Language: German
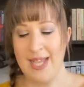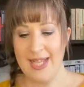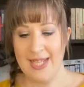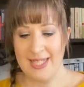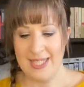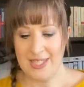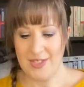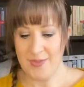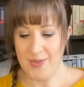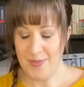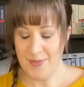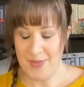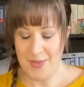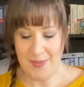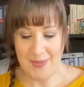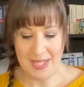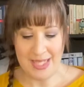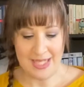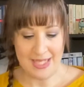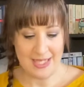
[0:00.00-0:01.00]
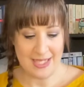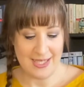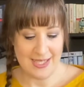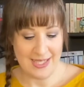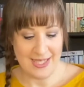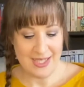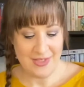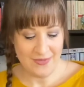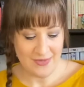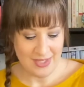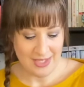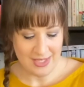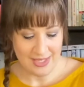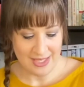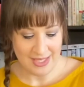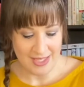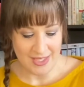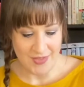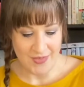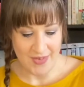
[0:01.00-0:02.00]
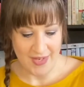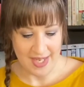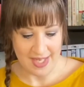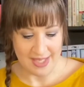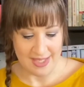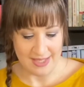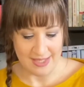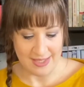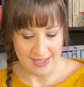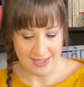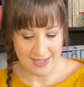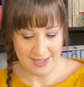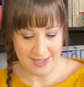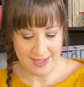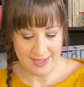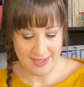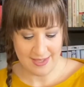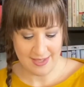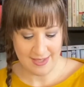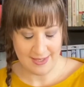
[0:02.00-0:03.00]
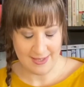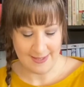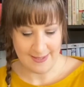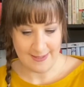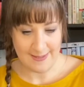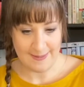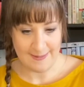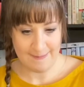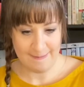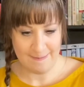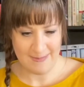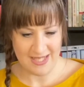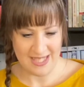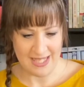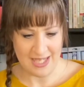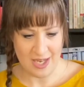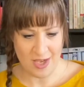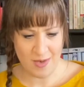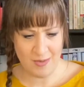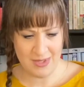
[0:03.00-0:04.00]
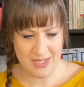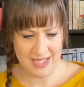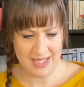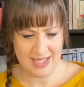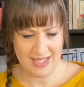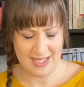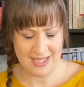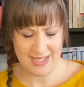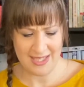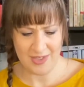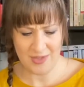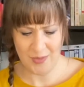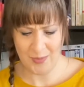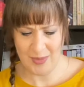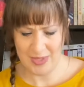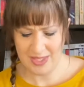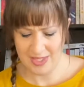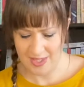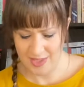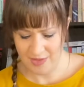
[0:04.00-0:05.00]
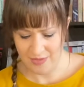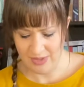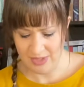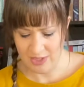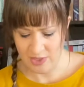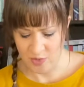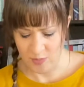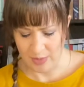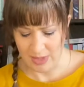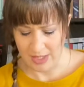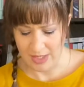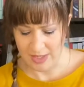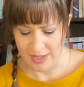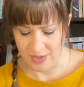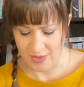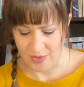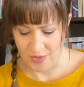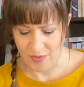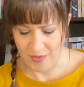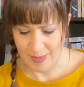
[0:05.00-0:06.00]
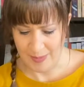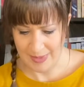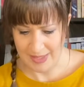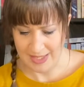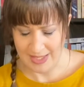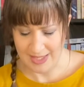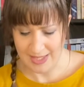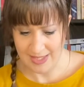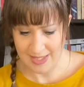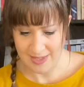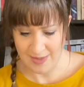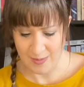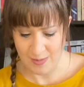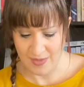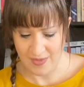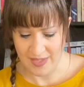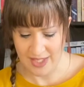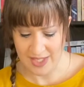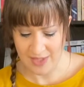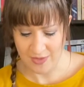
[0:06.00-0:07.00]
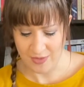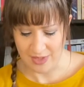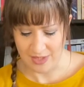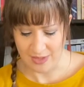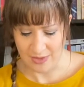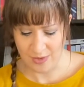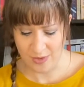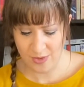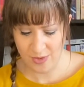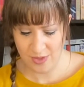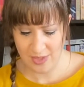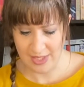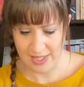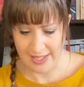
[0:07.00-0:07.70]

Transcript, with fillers: Das würde mich mal interessieren, wie ihr das fandet. Ähm, ich glaube, das ist ja so ein bisschen zwiegespalten, so wenn man da nach den Bewertungen guckt.